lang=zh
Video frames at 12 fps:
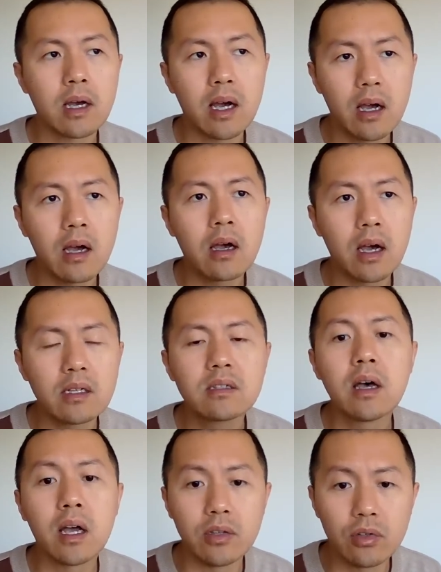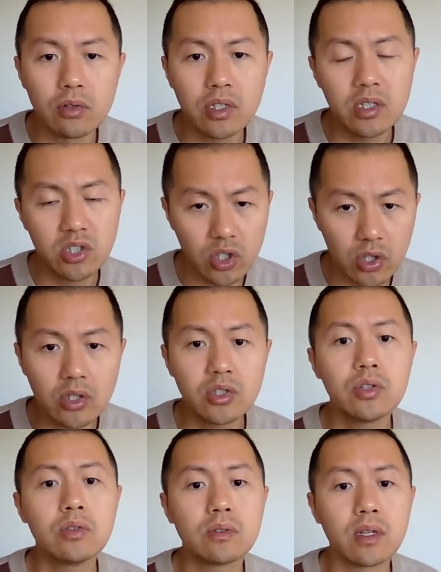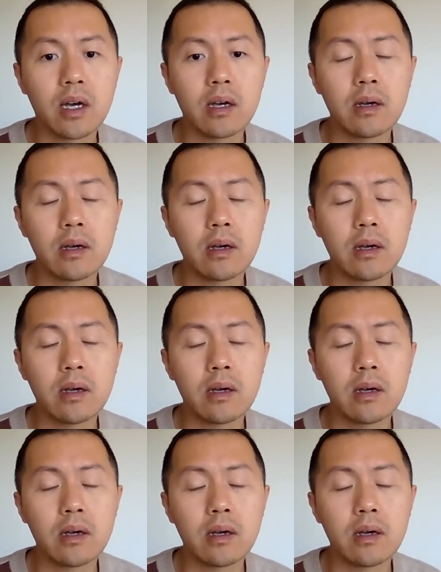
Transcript: 它还是很容易折旧的。